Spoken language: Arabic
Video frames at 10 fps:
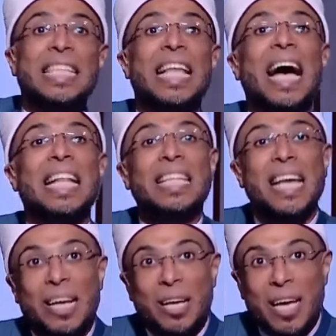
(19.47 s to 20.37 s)
انت
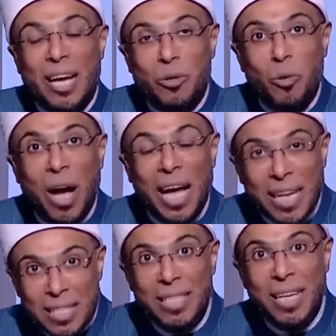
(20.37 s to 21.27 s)
عندك
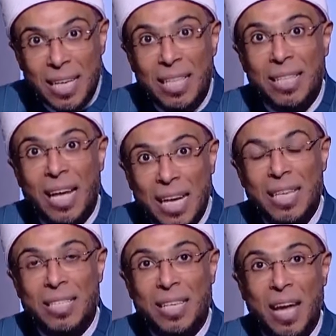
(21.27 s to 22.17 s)
دعاء سيدنا
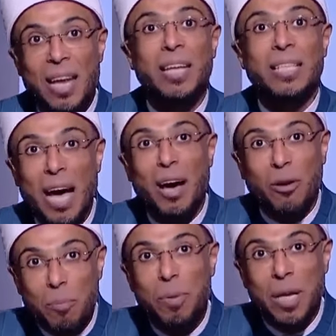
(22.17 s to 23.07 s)
عيسى اللي
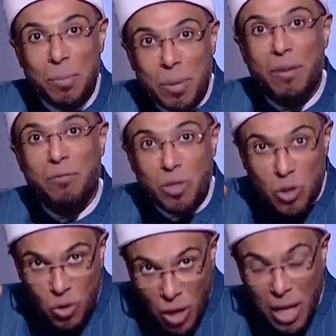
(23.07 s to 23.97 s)
دعا ربنا به في
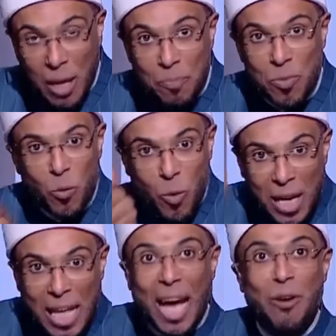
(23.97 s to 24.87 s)
الصلاة
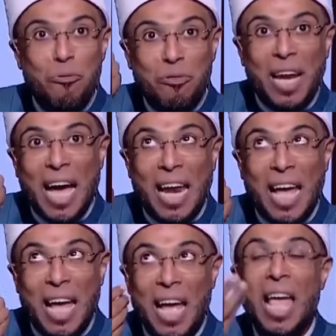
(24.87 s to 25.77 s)
وارجع له في
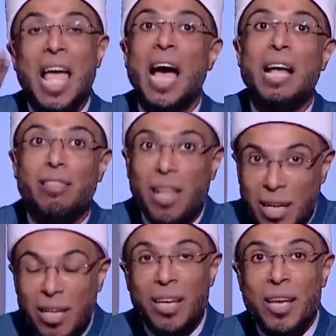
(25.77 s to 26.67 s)
الحلقه
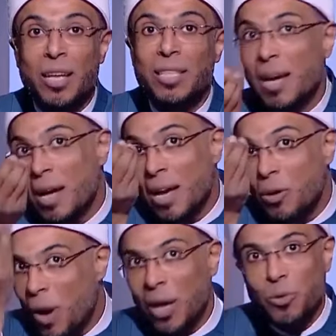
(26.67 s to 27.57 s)
هتلاقيه ده
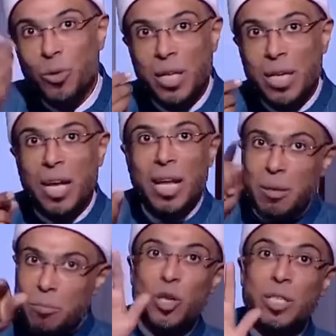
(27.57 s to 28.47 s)
لوحده هديه
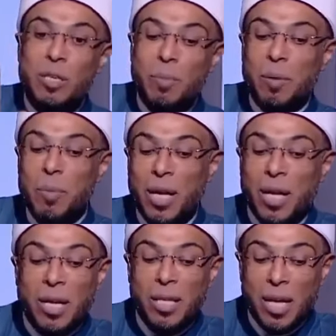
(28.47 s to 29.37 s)
لكن مش هسيبك من
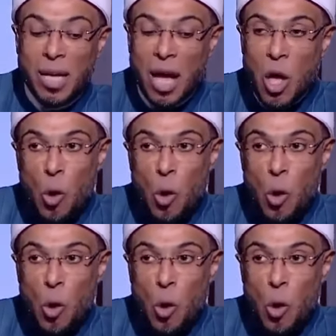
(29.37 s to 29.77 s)
غير هديه